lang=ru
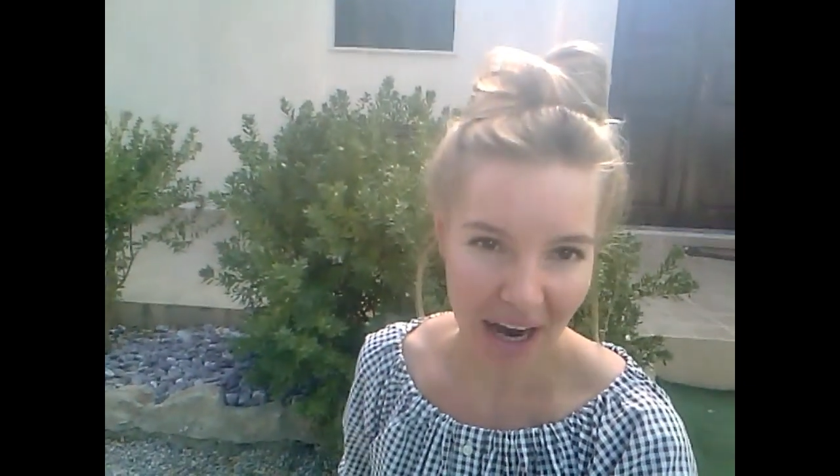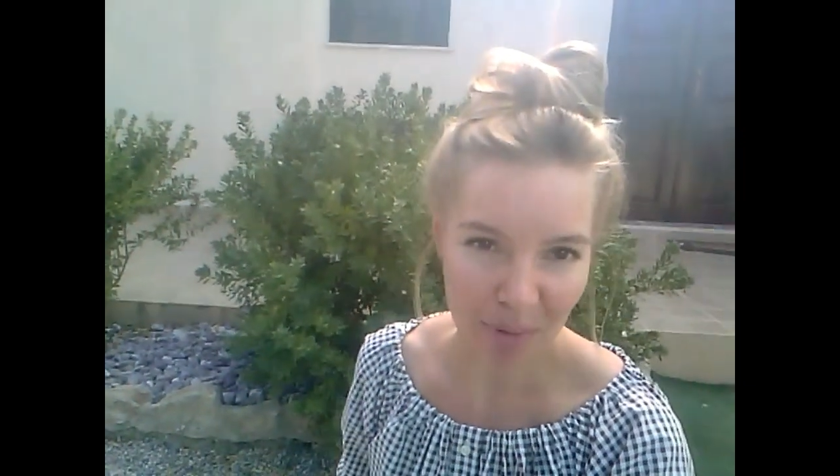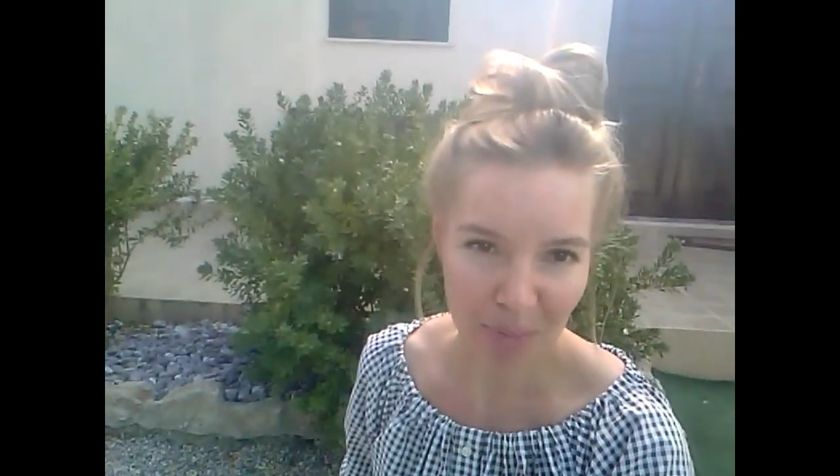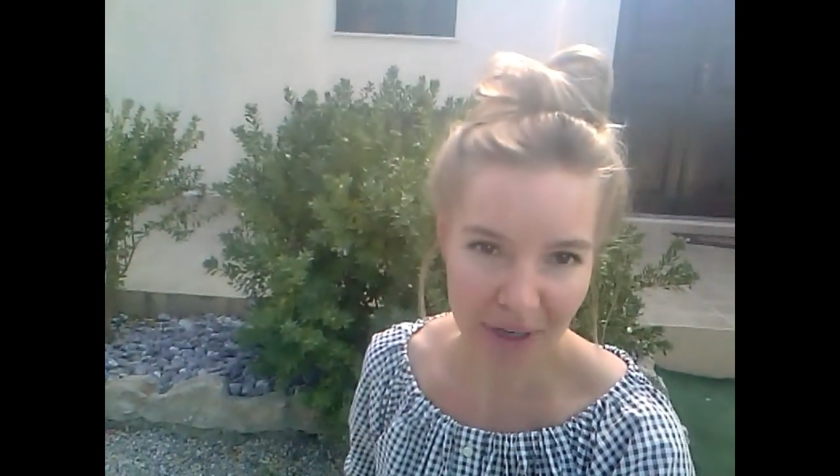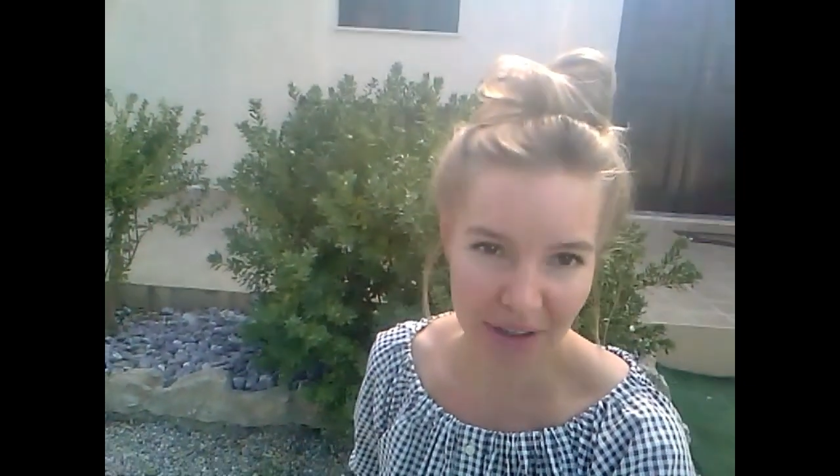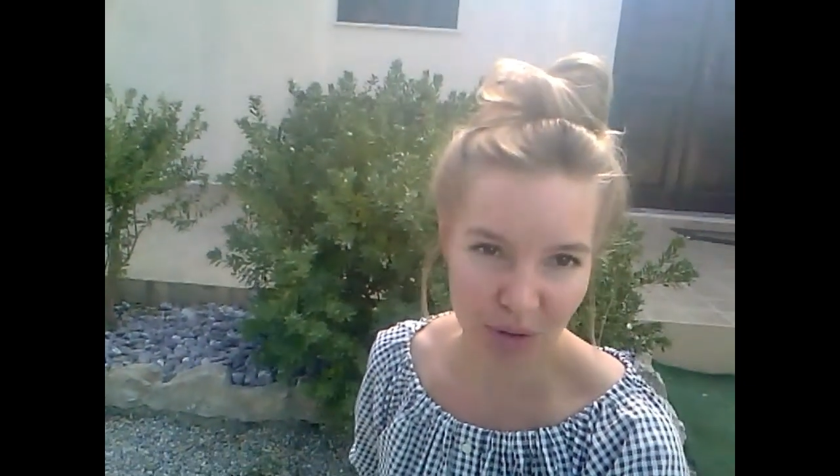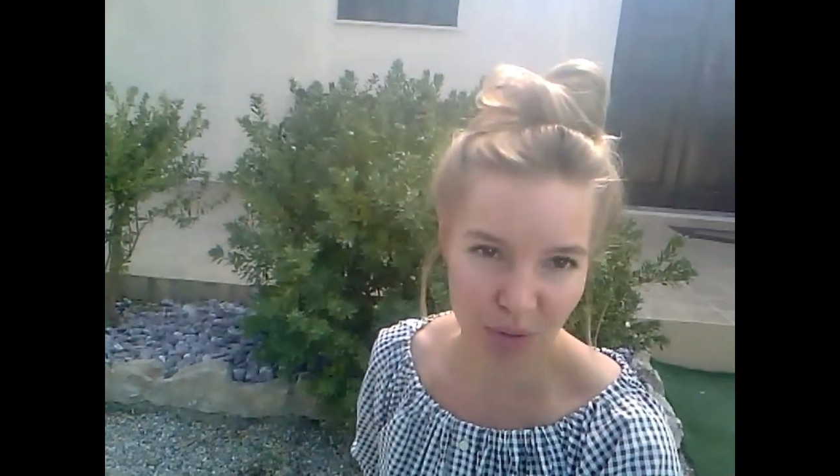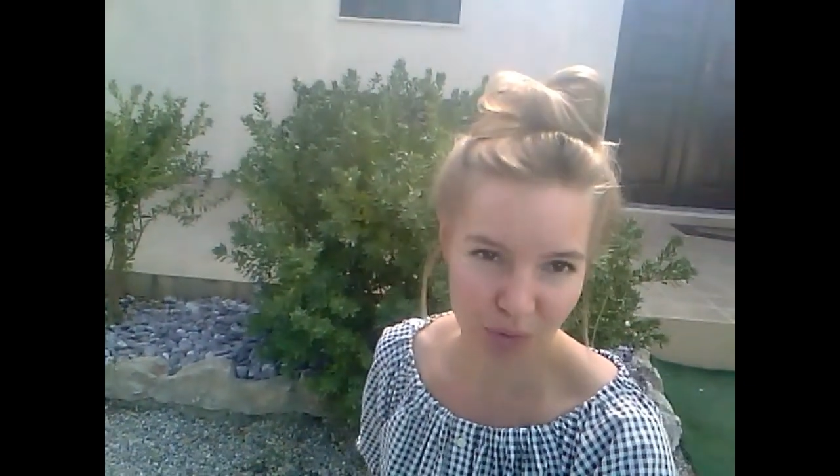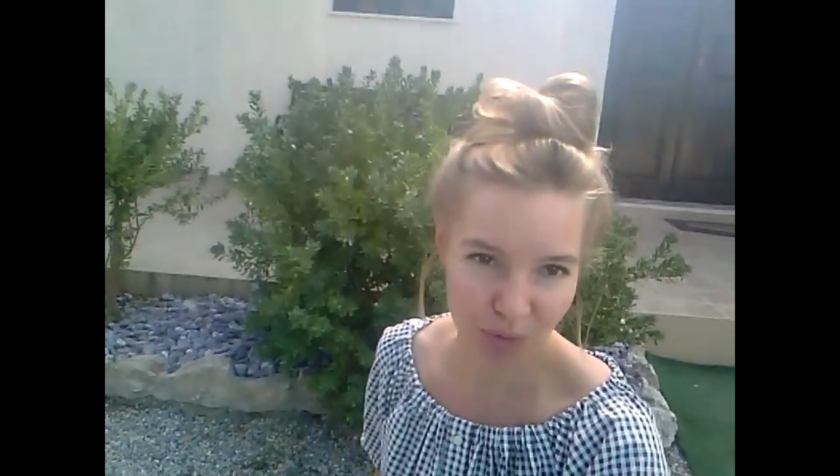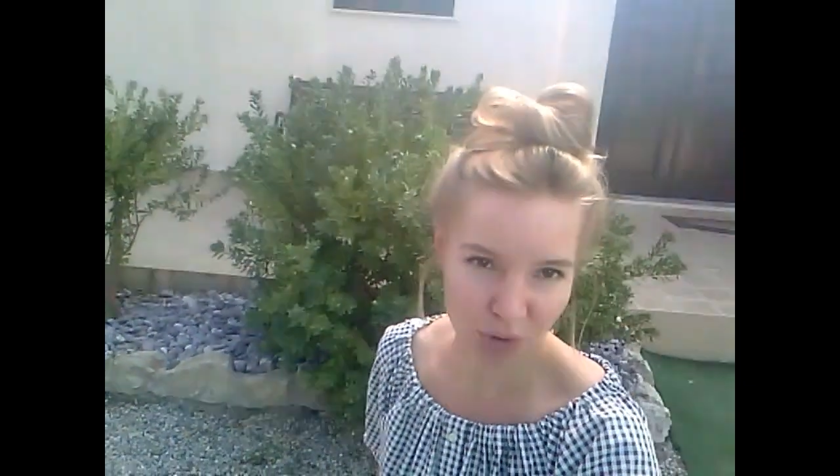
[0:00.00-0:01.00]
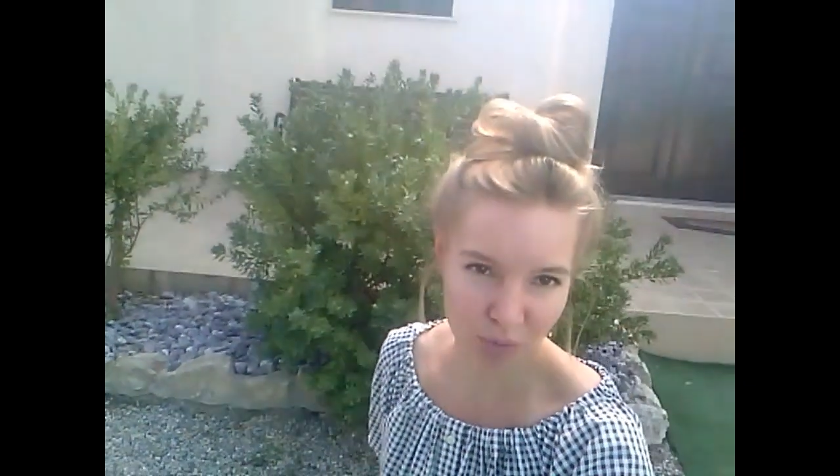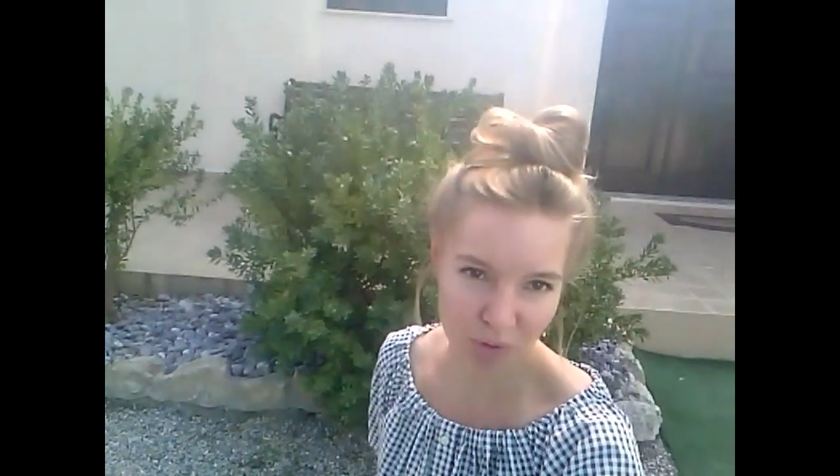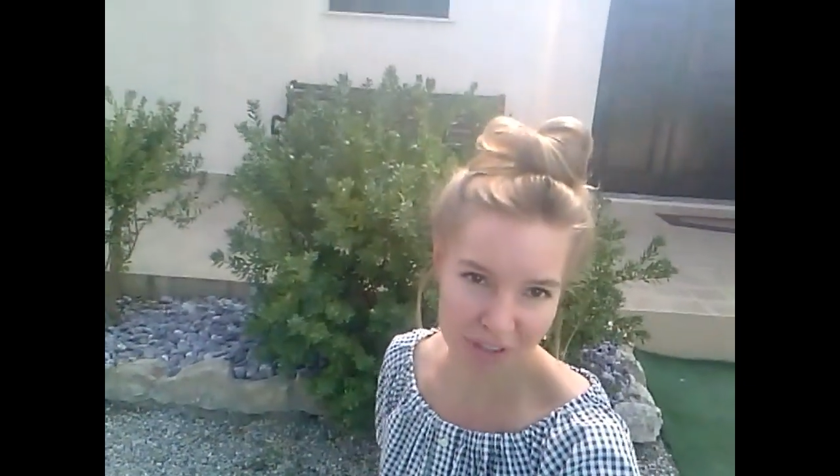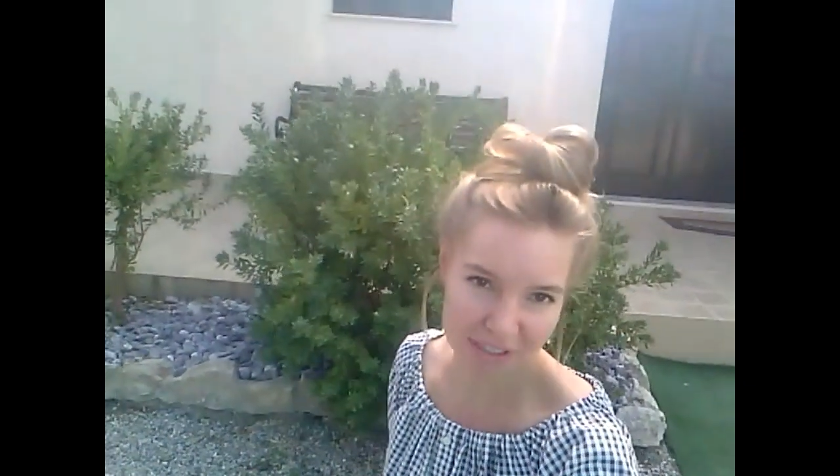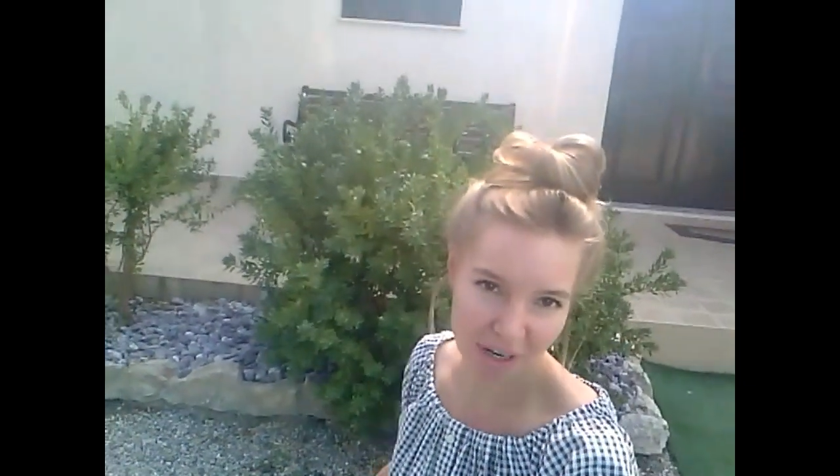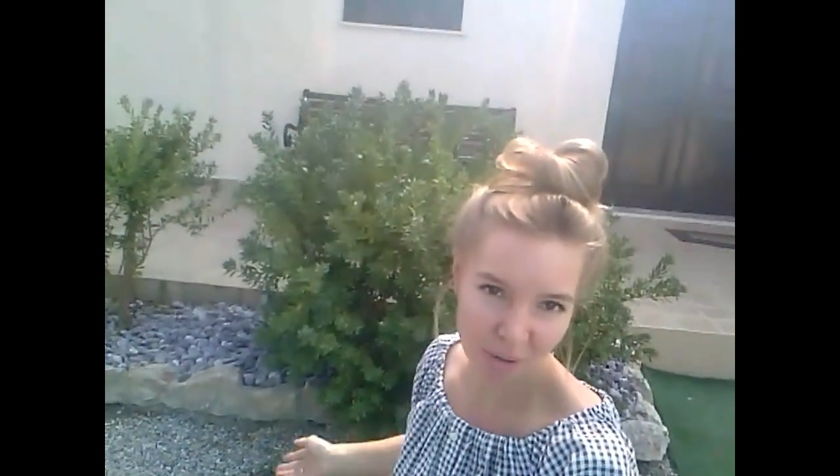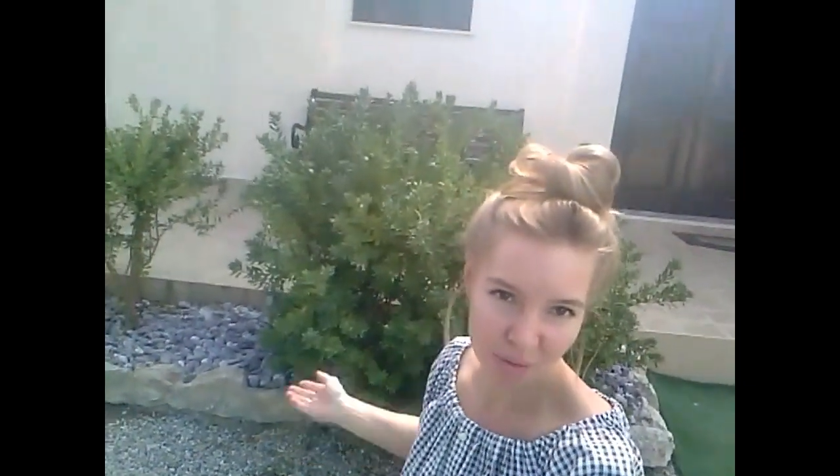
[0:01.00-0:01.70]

опрятную форму, хотя